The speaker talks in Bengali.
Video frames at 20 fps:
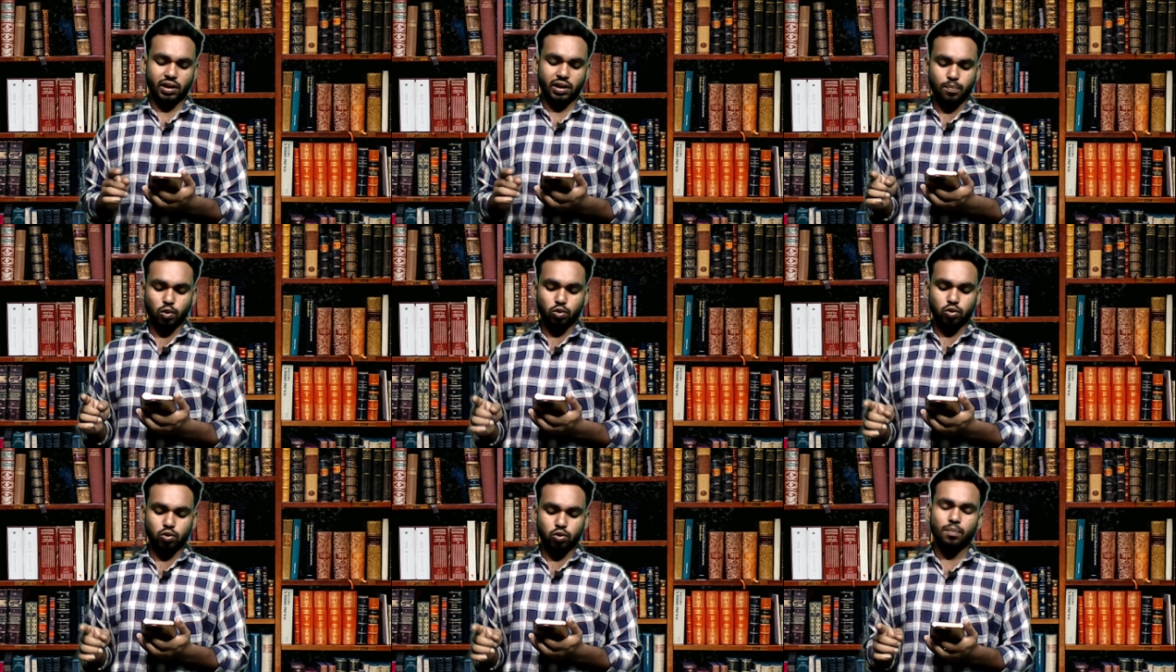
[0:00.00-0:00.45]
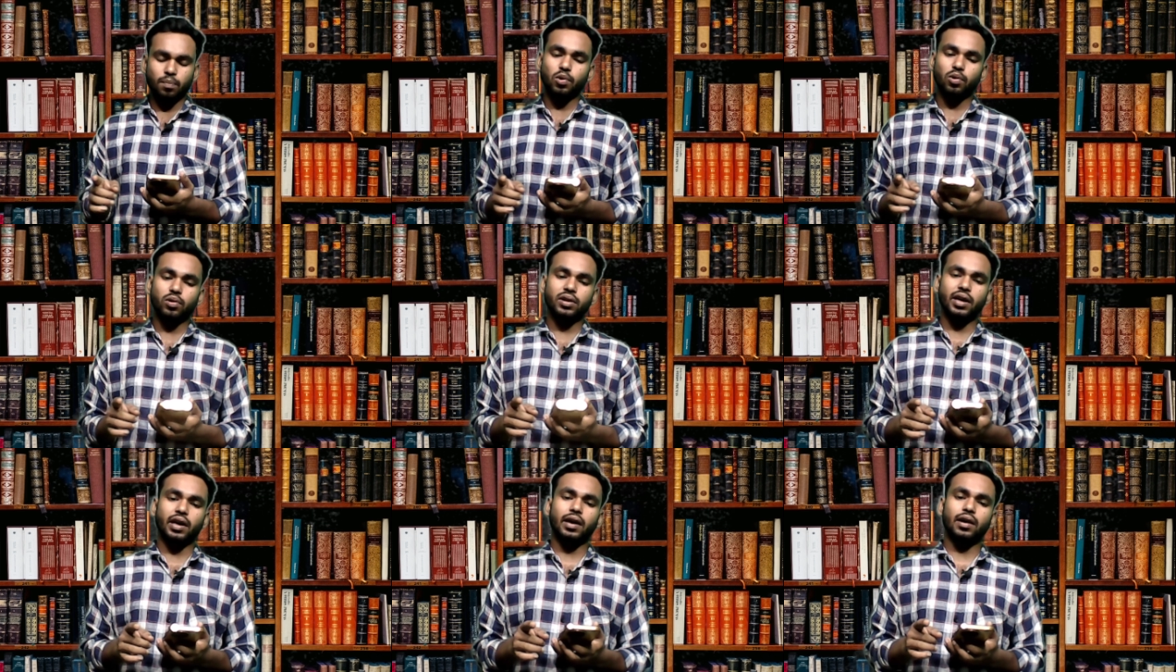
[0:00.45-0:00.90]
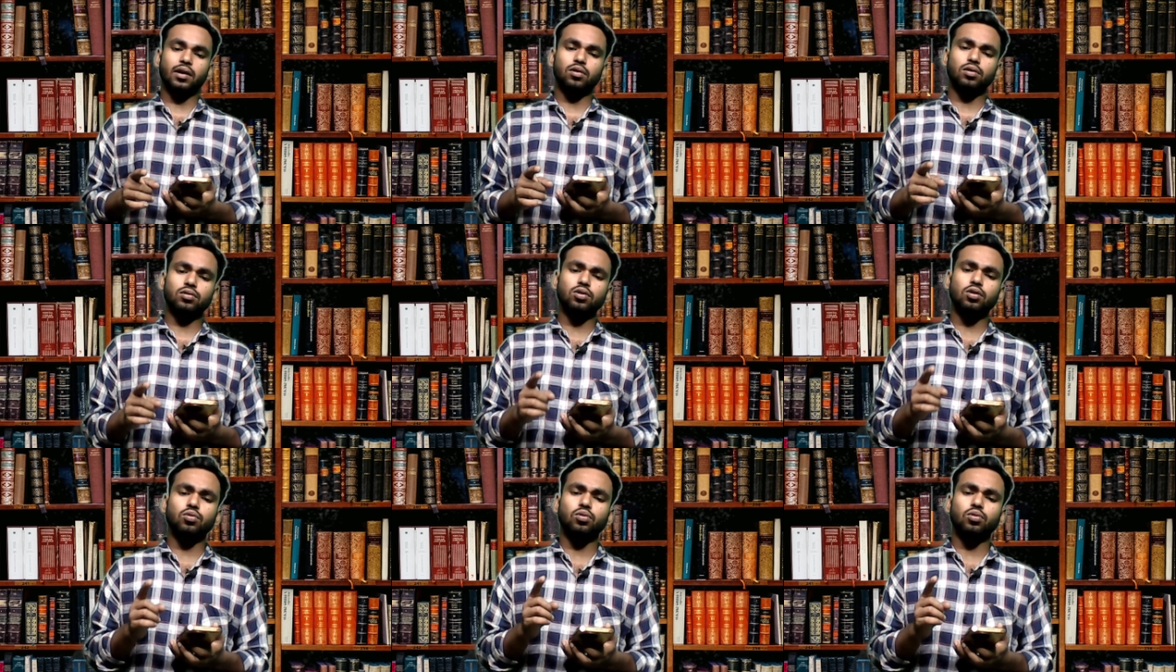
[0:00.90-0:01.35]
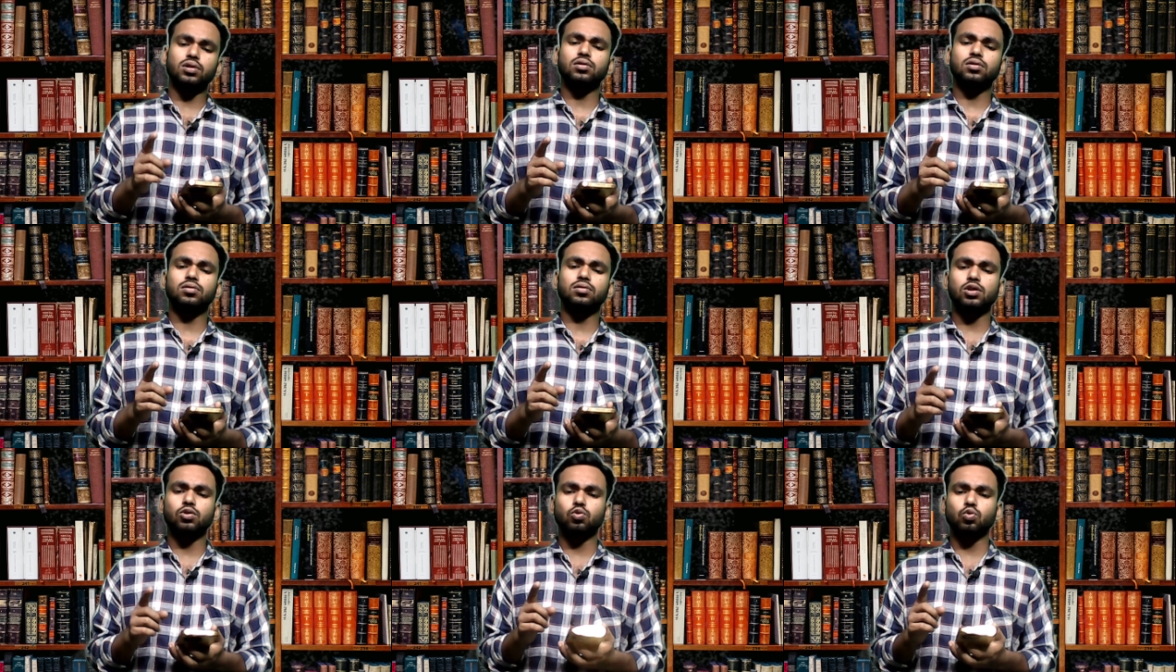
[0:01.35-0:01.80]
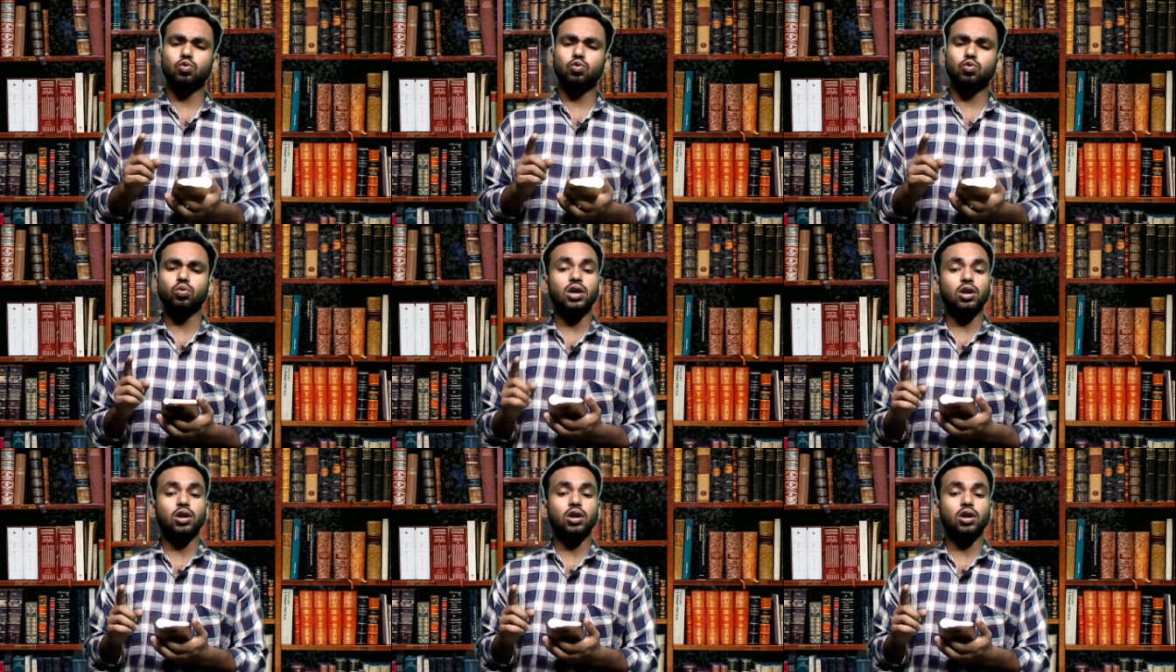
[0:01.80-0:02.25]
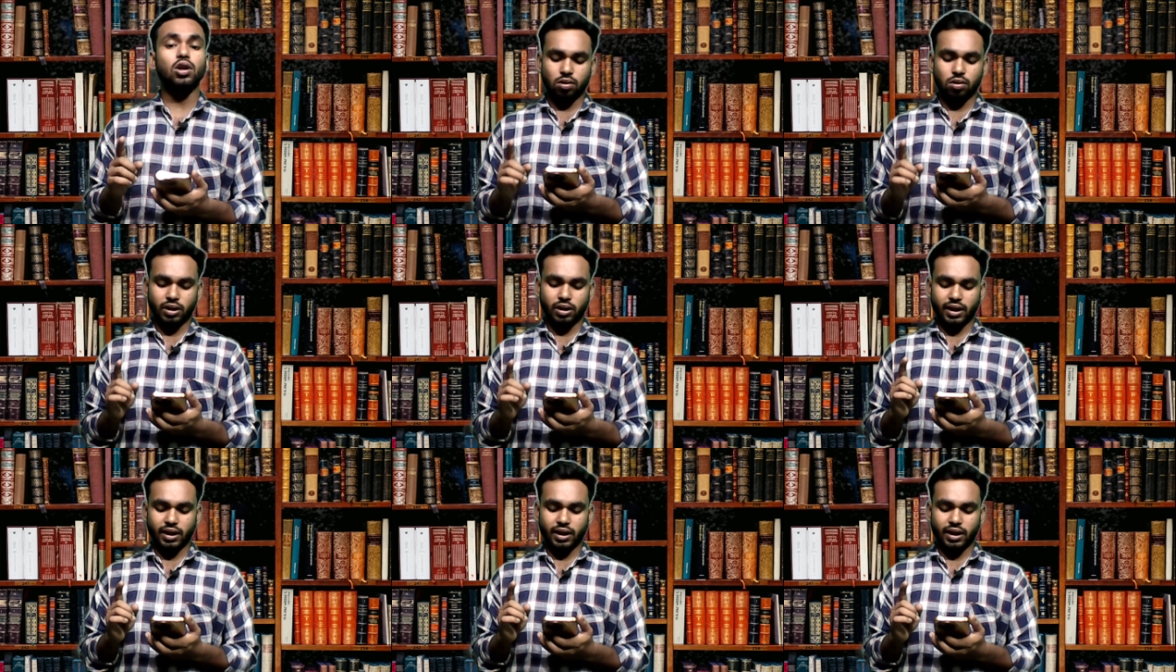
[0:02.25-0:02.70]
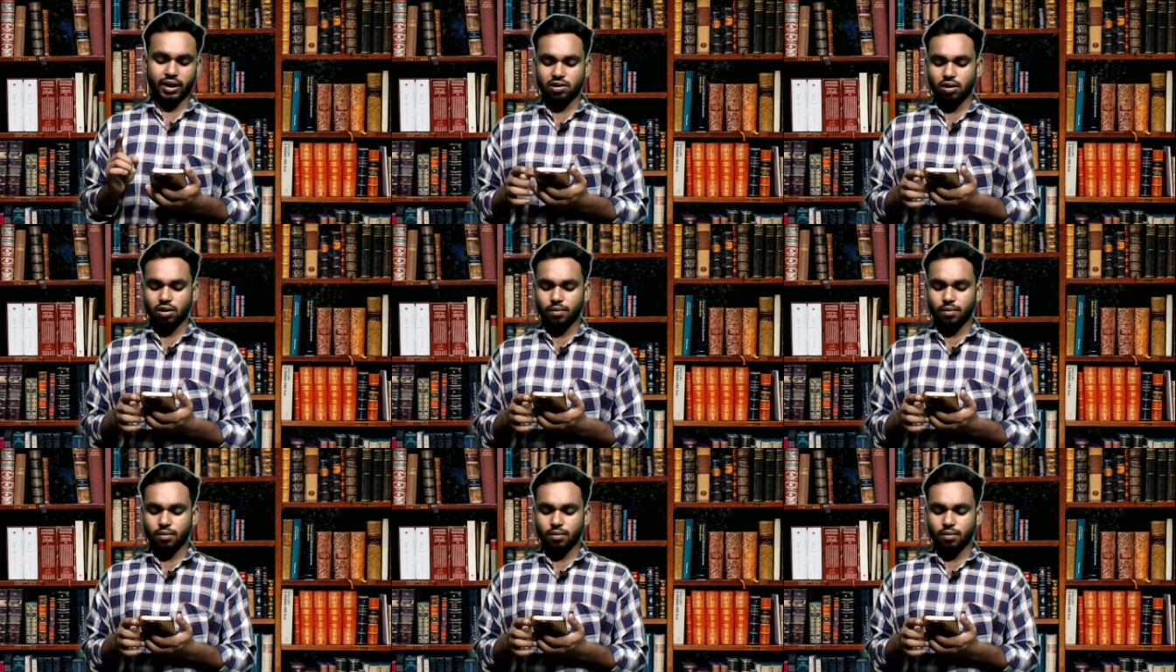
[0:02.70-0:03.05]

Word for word: প্রথম প্রক্রিয়ায় কত কতগুলি ত্রুটি লক্ষ্য করা গেছিল